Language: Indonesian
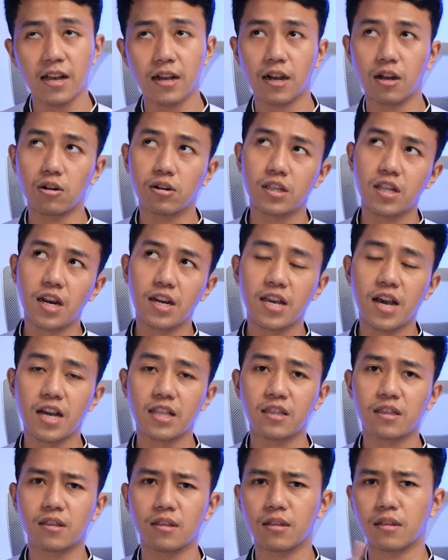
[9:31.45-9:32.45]
Kalau kita
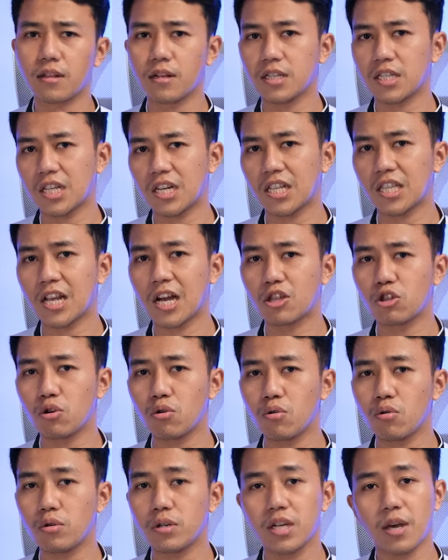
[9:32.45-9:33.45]
lihat Street
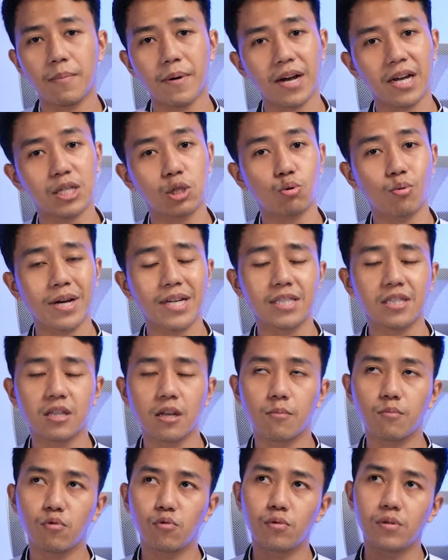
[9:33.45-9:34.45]
Gato dia pakai suede,
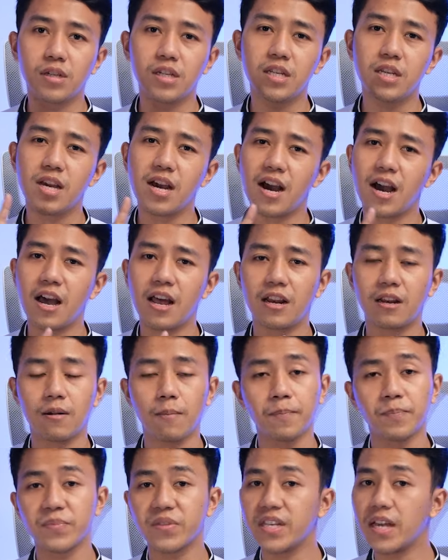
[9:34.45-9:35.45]

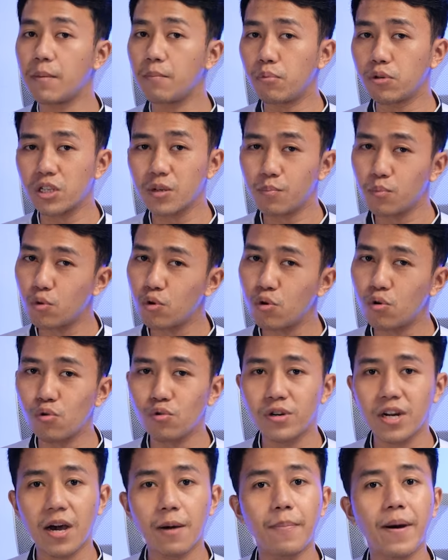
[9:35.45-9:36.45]
kemudian Tiempo 10
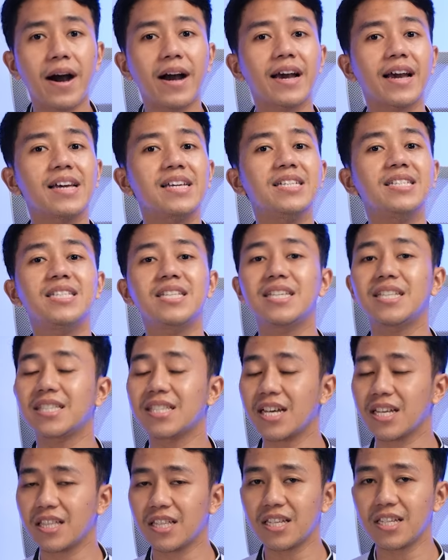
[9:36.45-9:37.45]
udah pakai
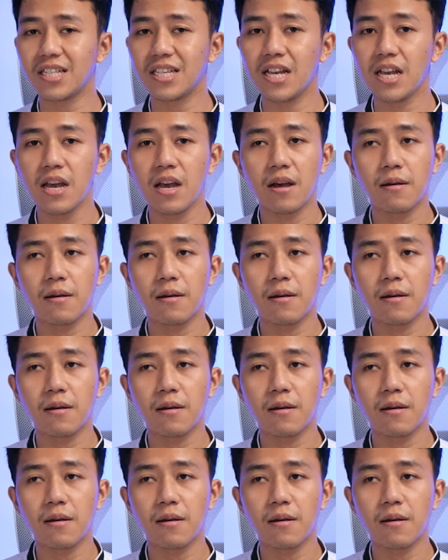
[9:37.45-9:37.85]
sintetis.